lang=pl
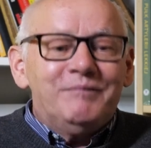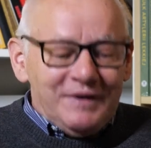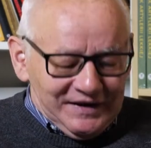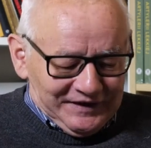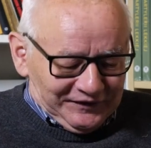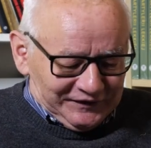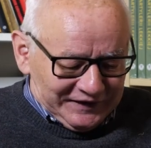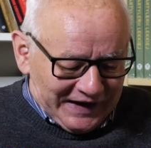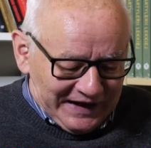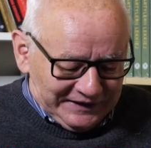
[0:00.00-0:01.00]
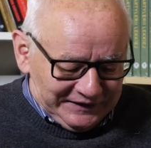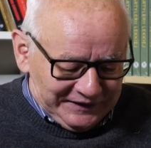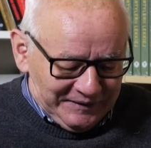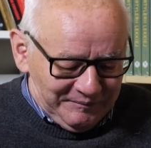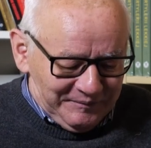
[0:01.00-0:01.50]

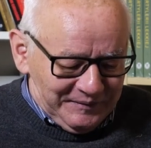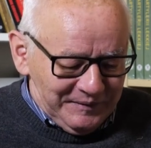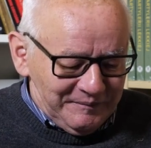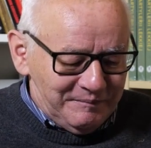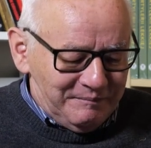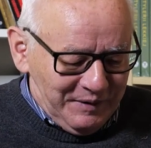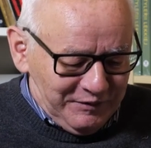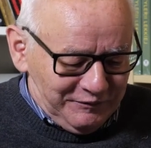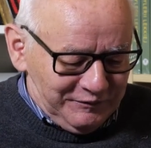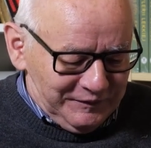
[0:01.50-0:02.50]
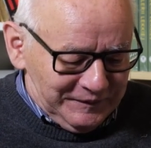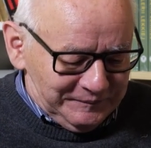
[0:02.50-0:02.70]
ministrantem był.